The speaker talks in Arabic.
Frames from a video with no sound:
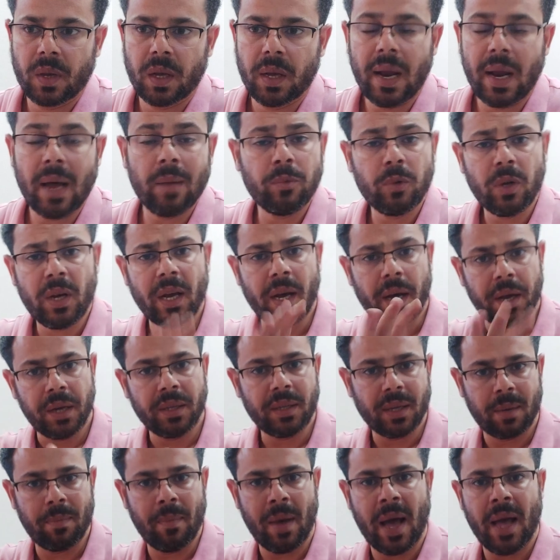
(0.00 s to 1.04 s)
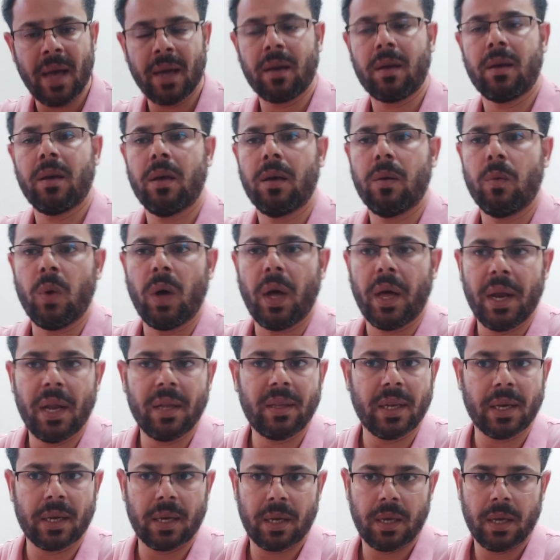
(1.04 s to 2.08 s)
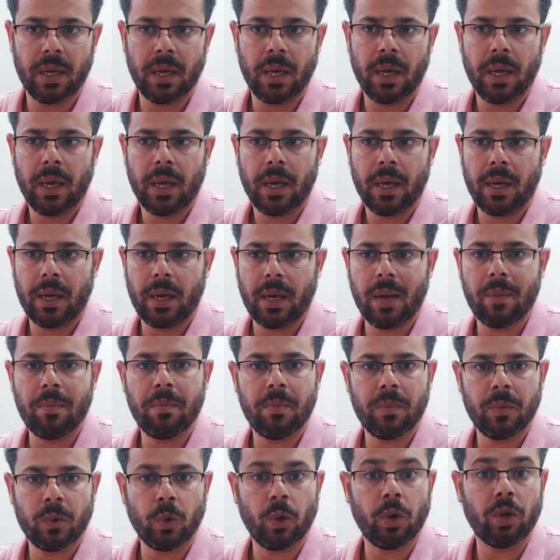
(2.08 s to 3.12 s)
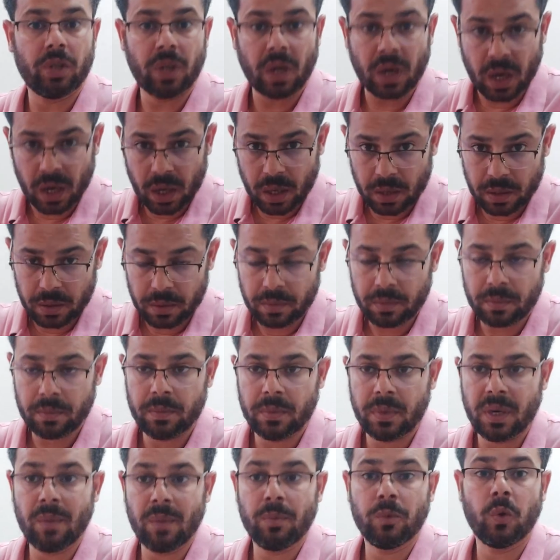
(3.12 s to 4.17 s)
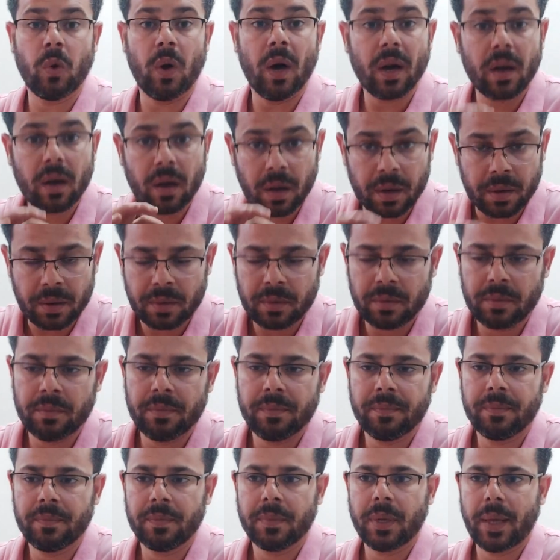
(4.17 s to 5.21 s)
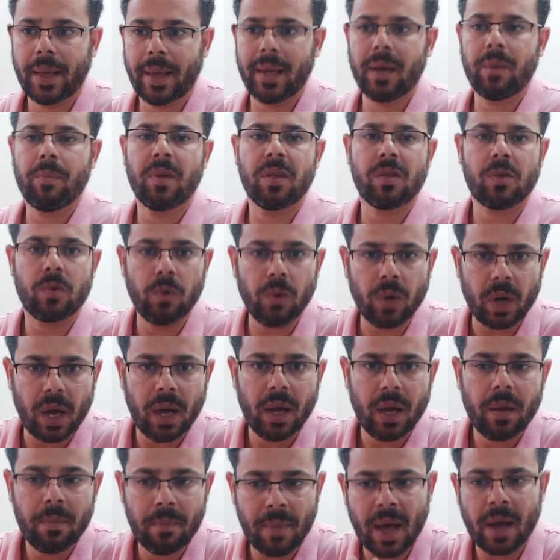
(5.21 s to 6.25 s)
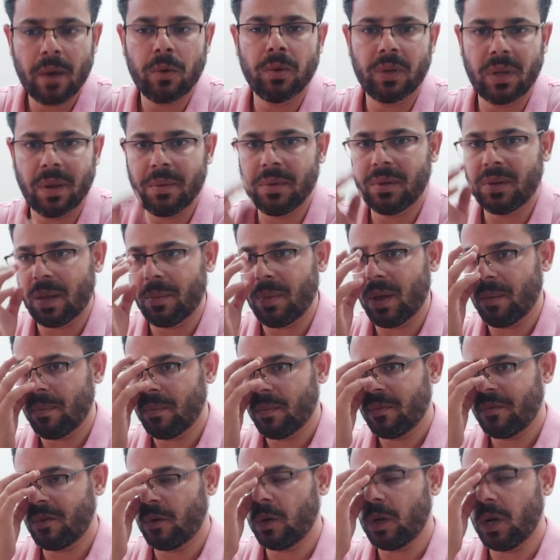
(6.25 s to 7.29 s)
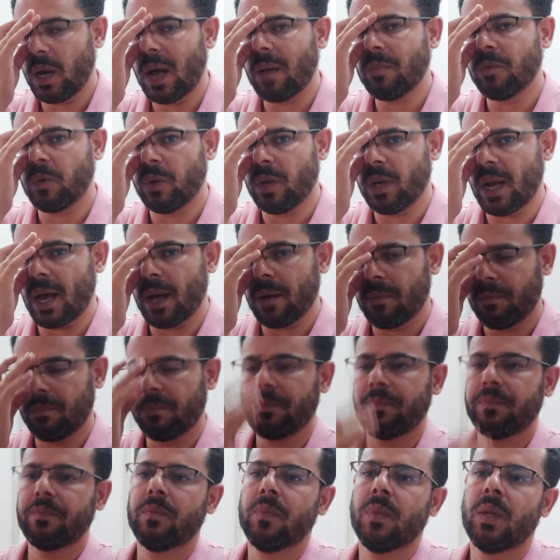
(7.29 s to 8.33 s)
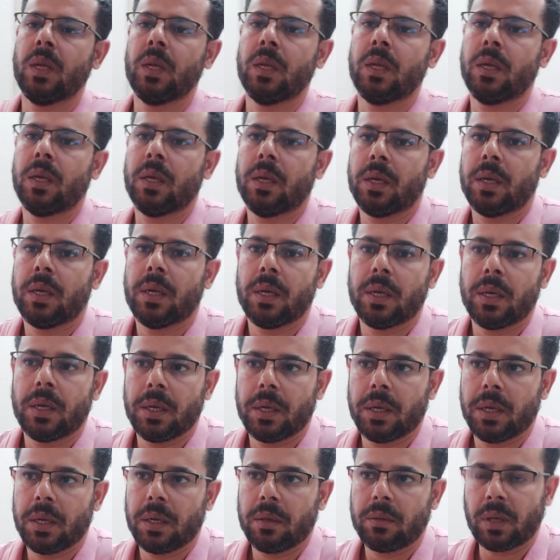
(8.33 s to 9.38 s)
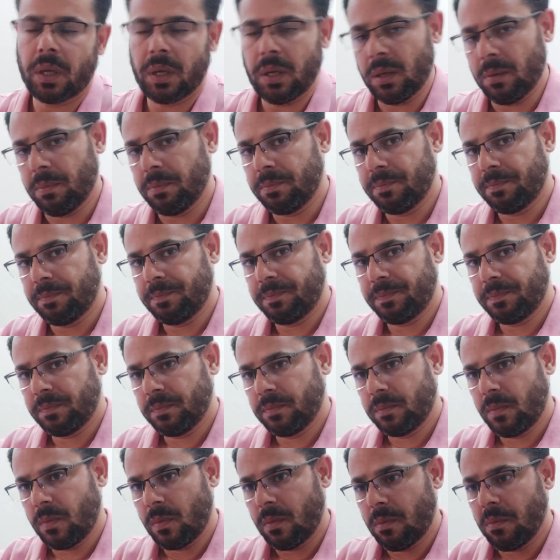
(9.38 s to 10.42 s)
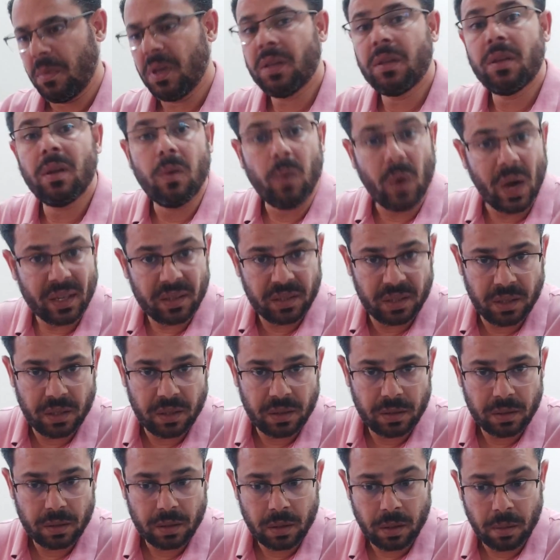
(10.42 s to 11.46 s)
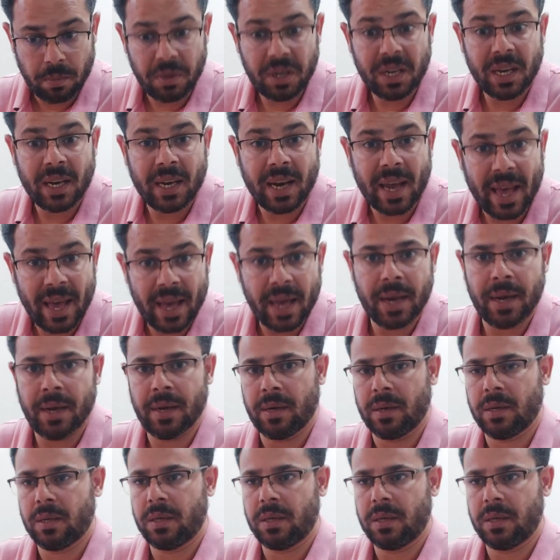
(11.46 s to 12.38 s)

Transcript: الحمد لله قناتك معاك وقناتك لم تخترق لم تهكر غير مسروقه معاك وتم التمام فقول الحمد لله طيب من دلوقتي من الان